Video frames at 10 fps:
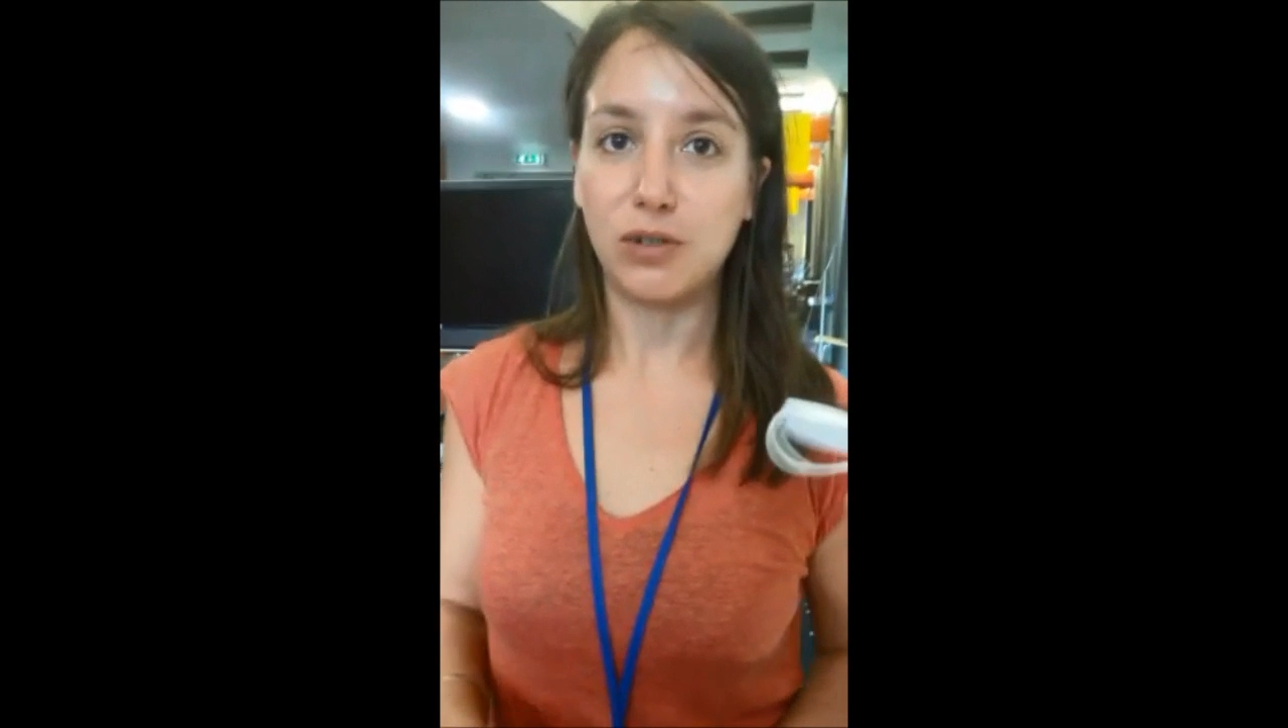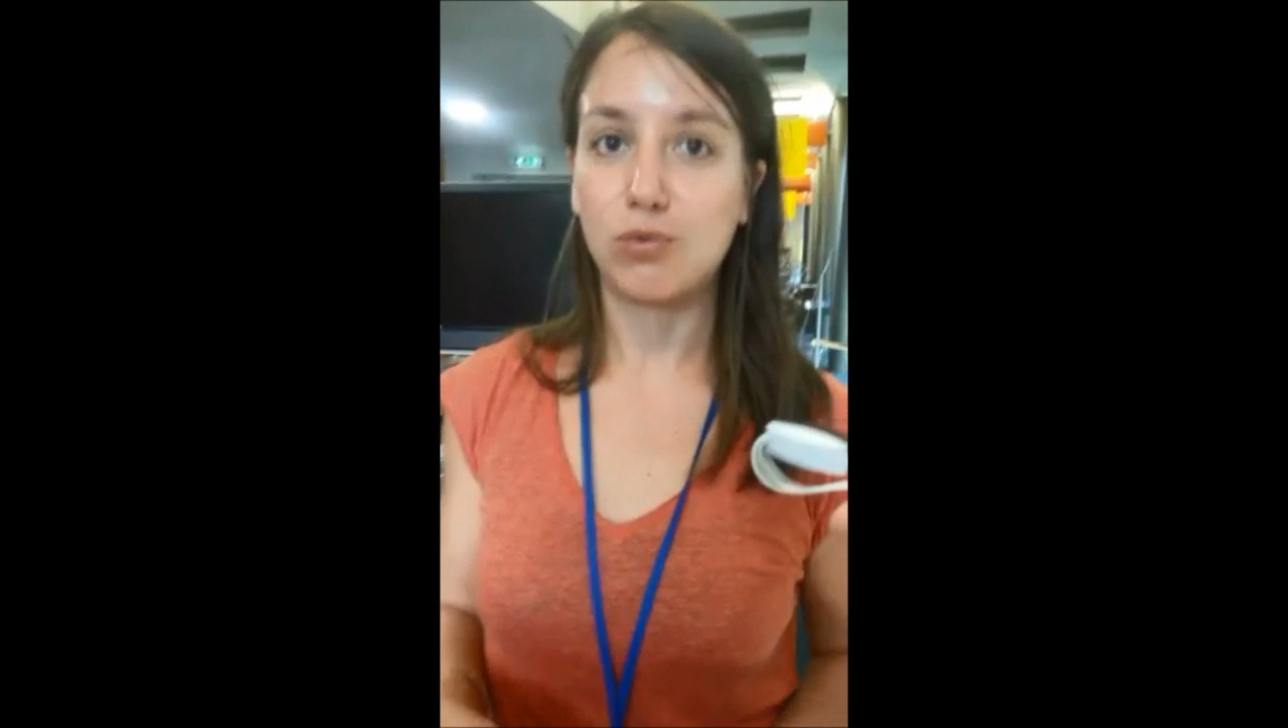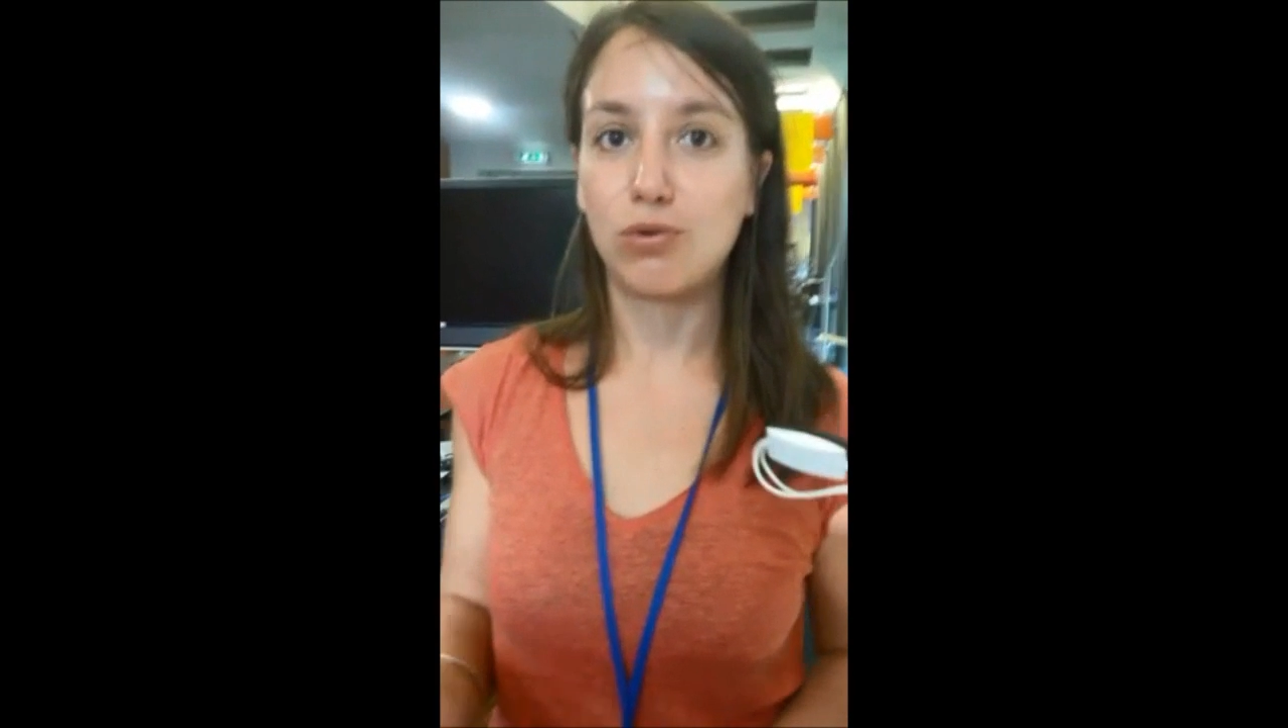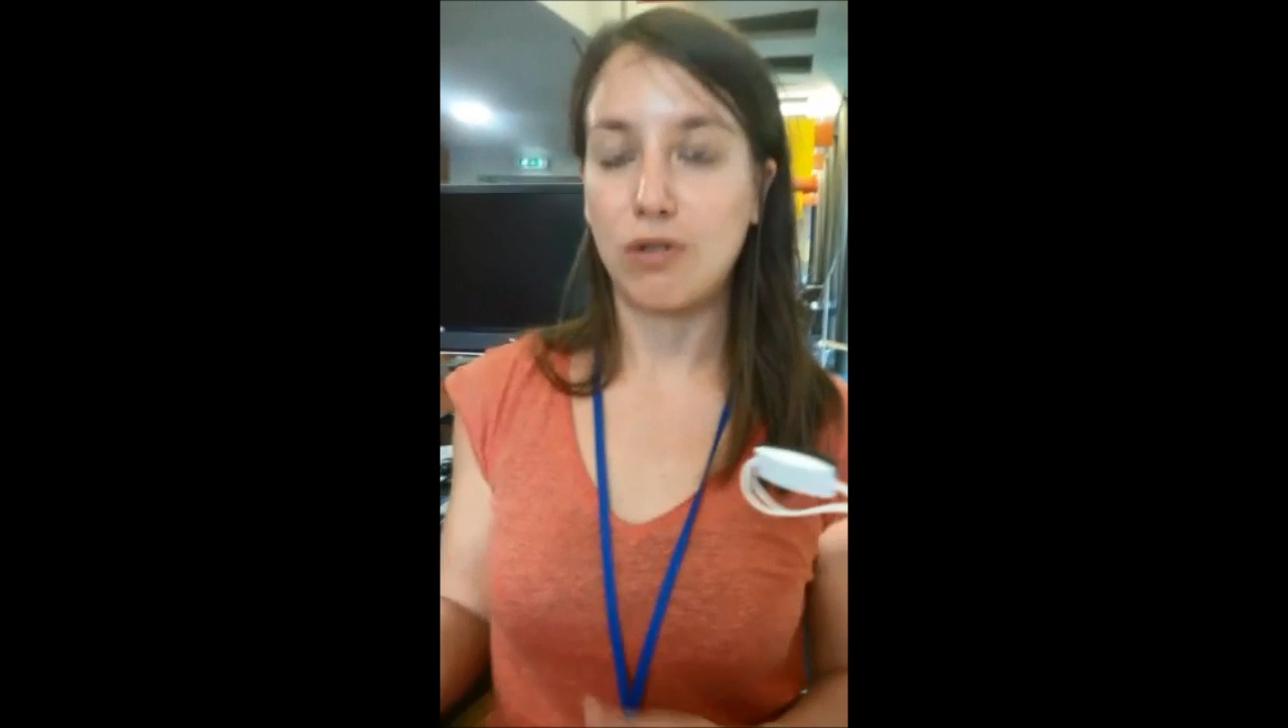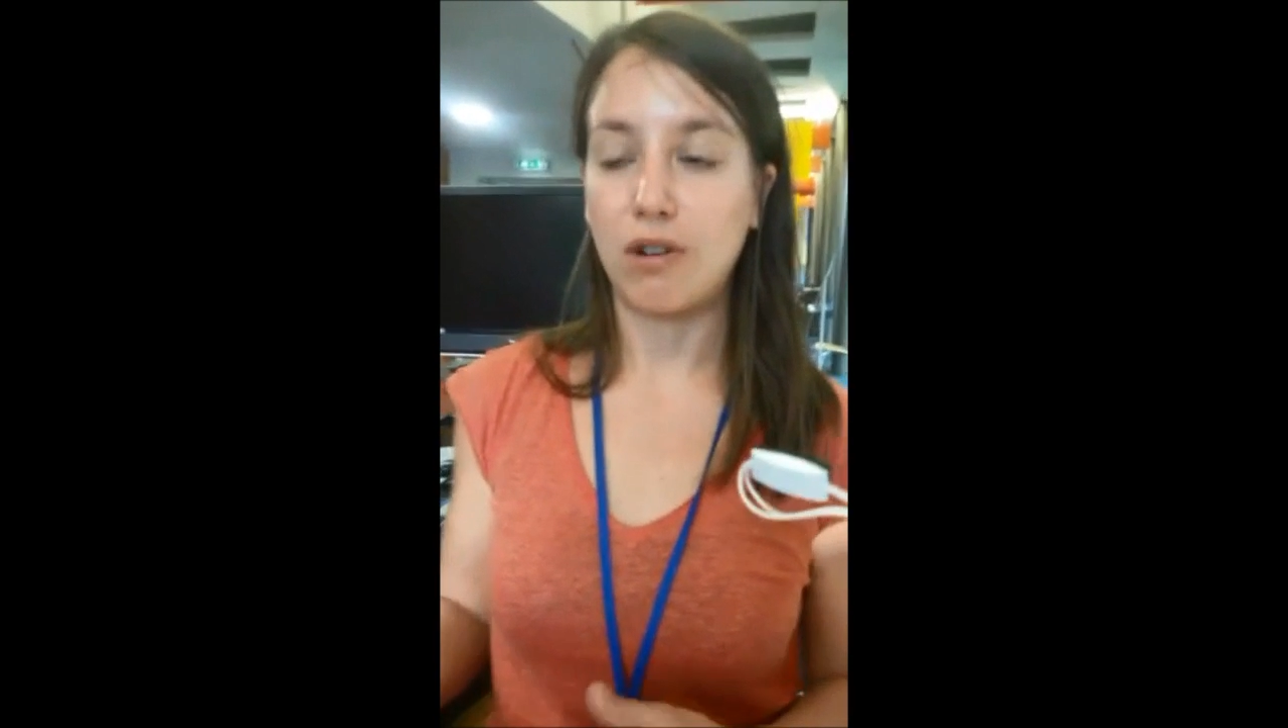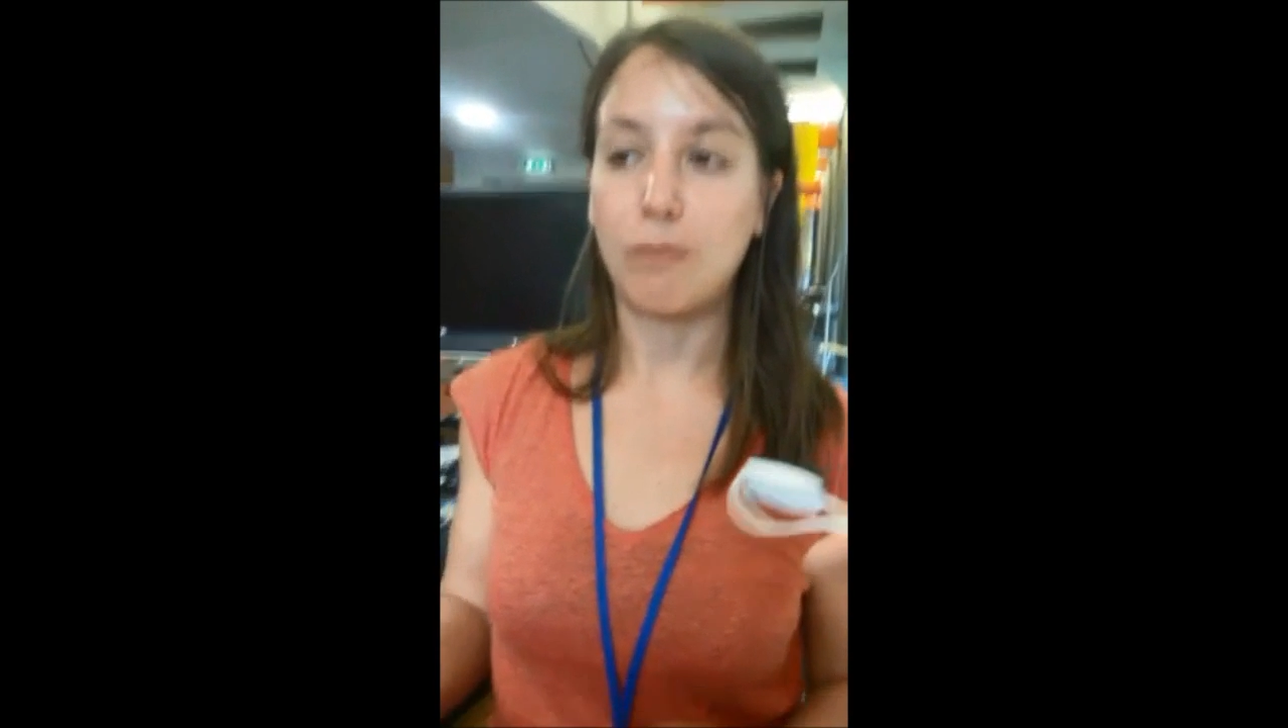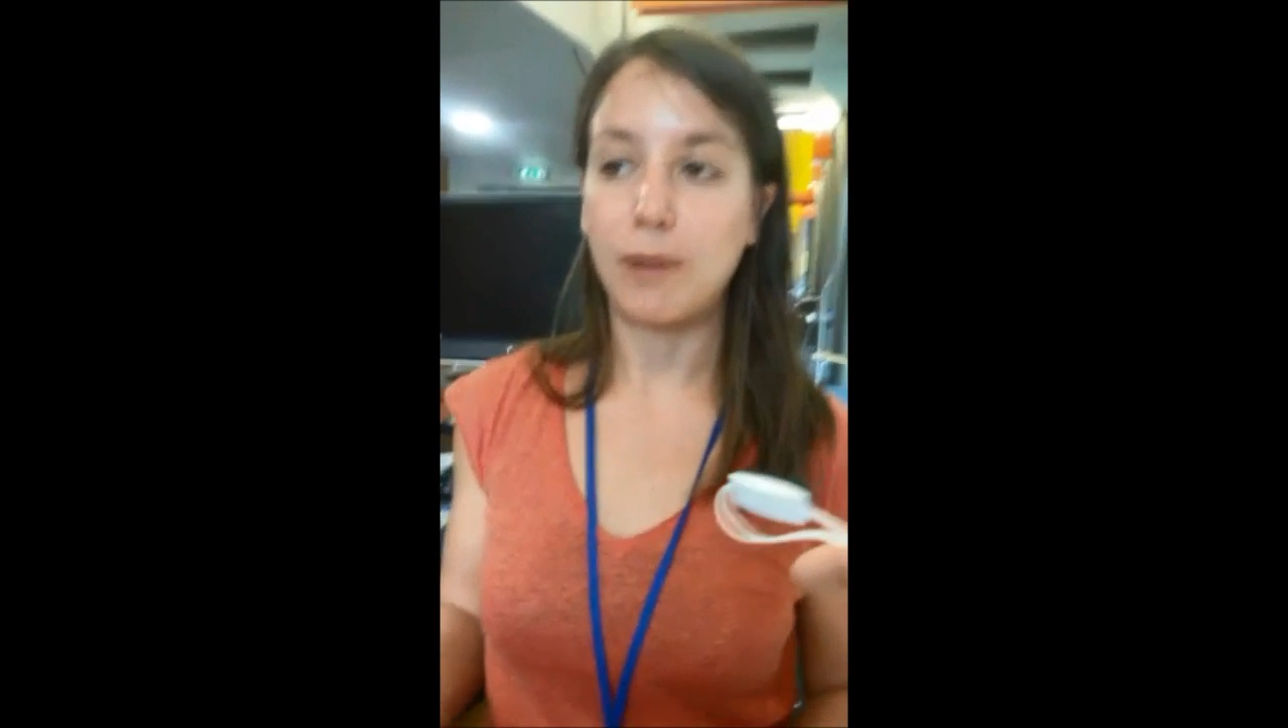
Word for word: toujours en